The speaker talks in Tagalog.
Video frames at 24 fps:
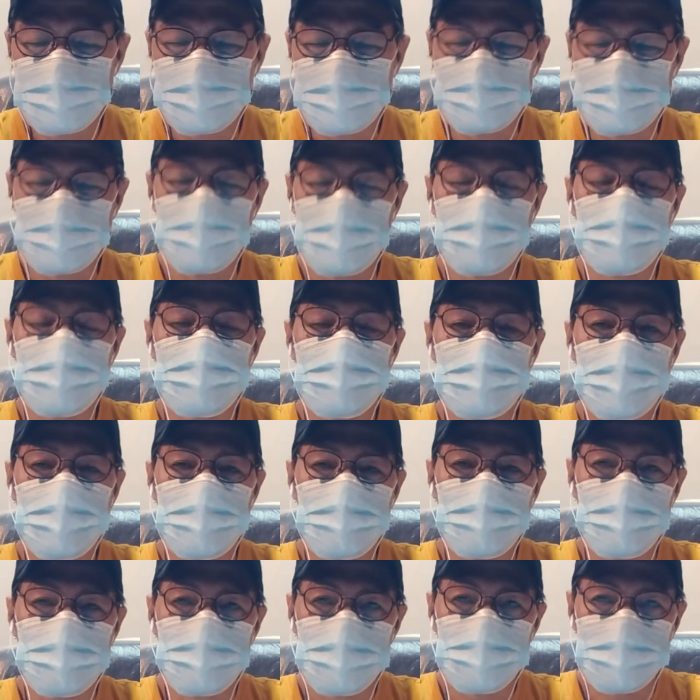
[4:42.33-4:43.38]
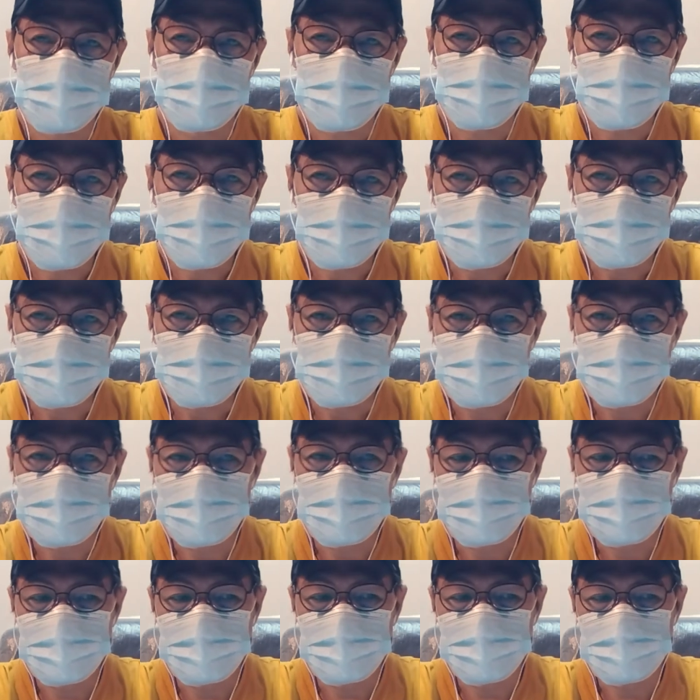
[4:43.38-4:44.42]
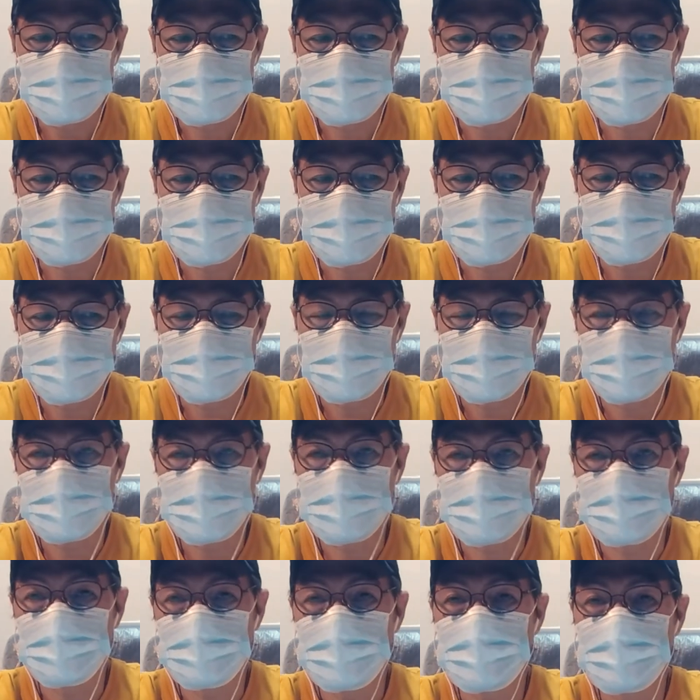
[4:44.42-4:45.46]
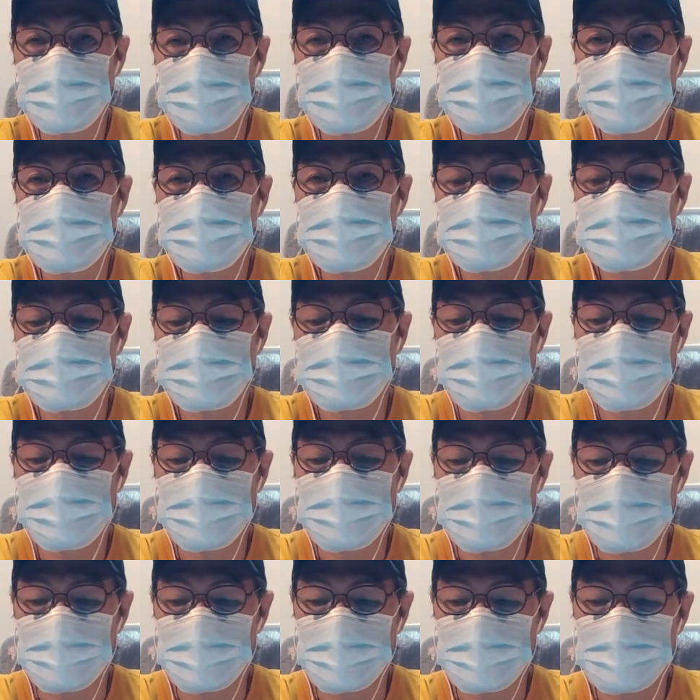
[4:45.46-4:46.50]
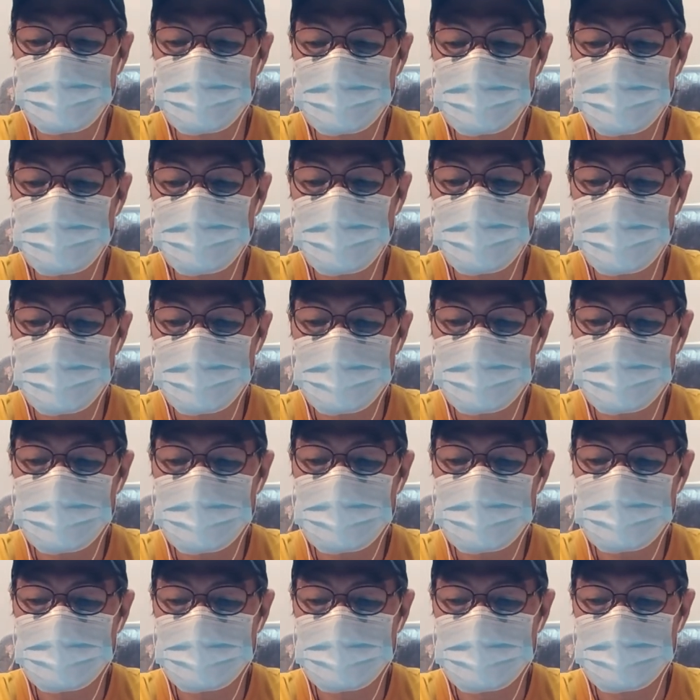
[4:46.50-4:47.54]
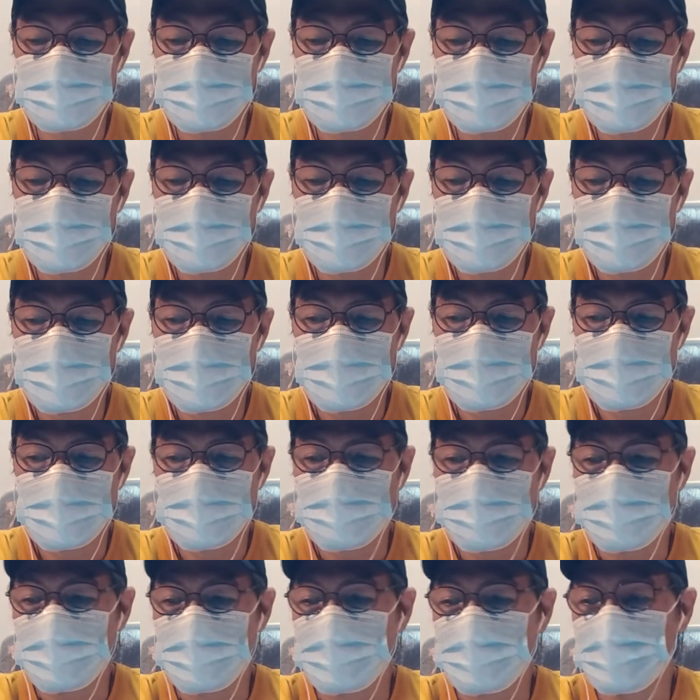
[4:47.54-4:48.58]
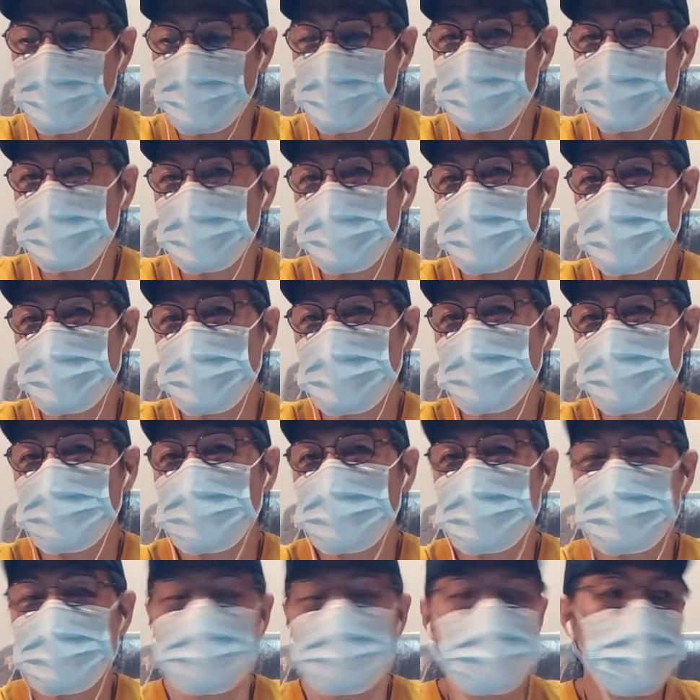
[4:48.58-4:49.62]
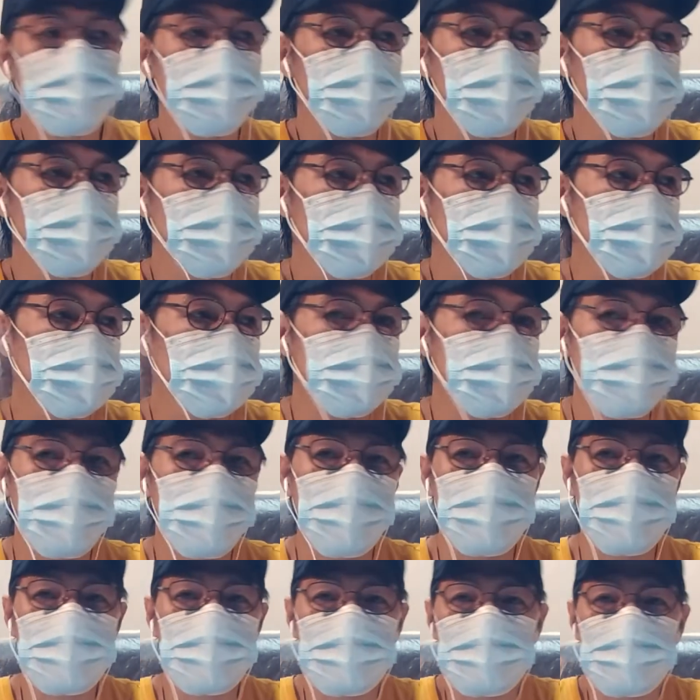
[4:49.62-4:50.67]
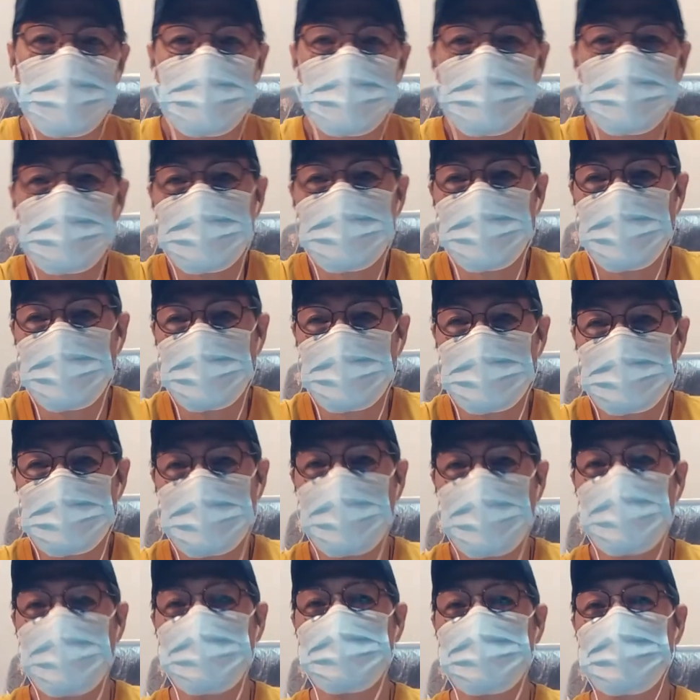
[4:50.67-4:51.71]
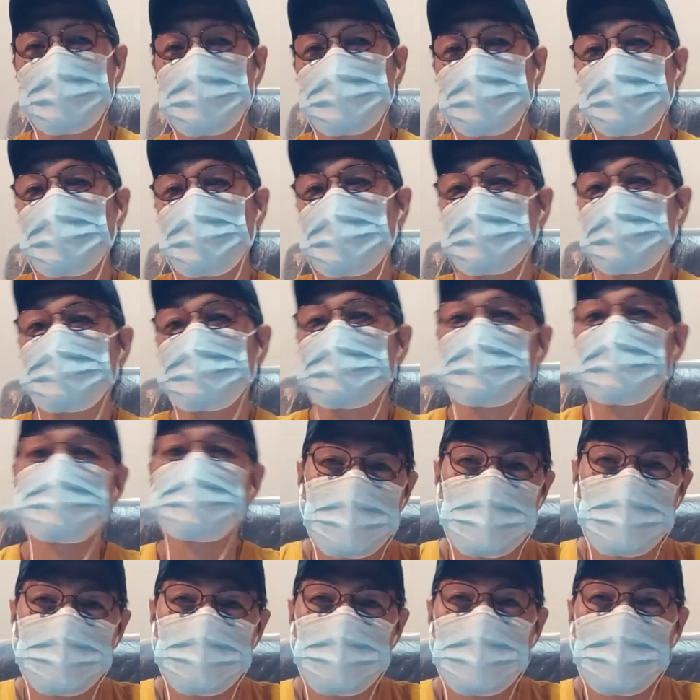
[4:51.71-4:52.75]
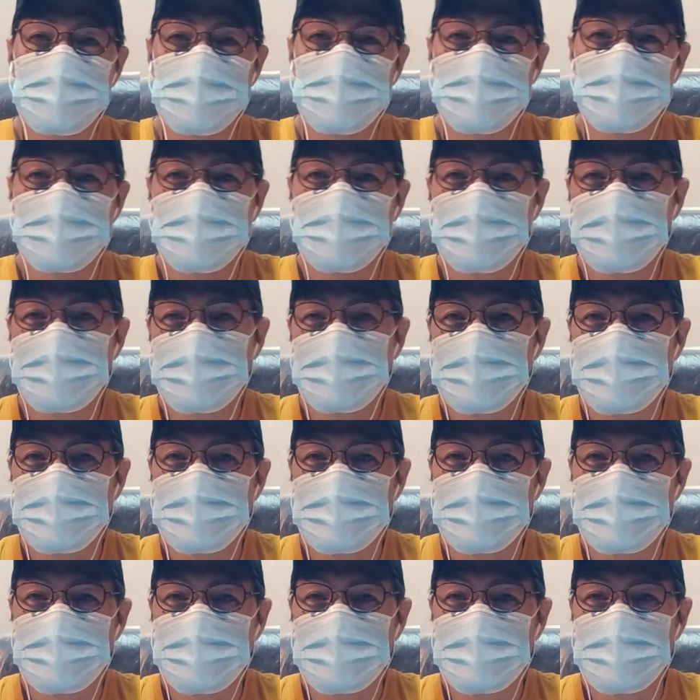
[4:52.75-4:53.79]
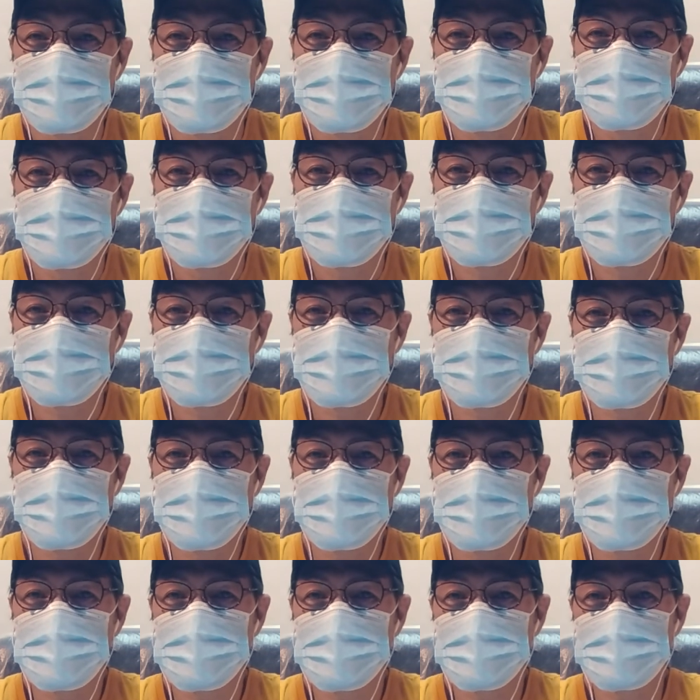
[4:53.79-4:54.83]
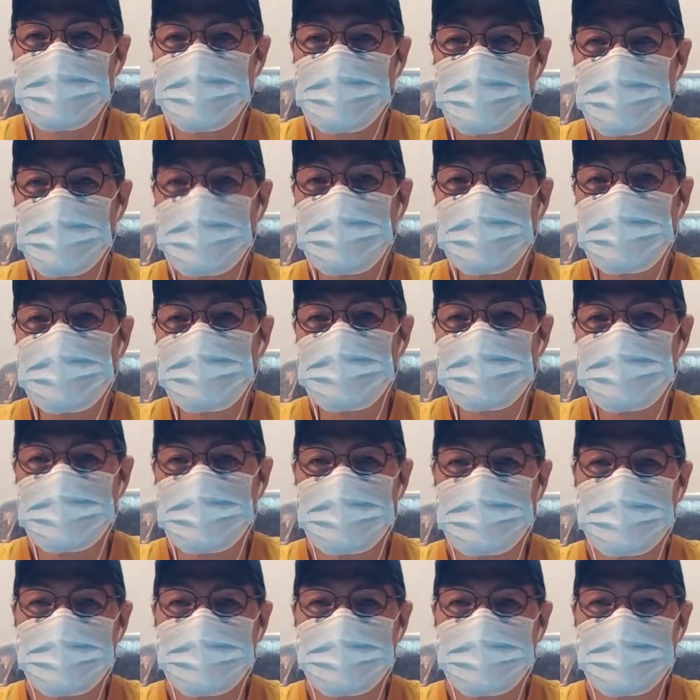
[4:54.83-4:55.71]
O nakakita mo ba sila? Yung mga sabi nating multo, kanto, maligno. May nakilala ka bang sabi nating lahi ng aswang, taong aswang? Mga dagdag yan na kalakasan ng loob.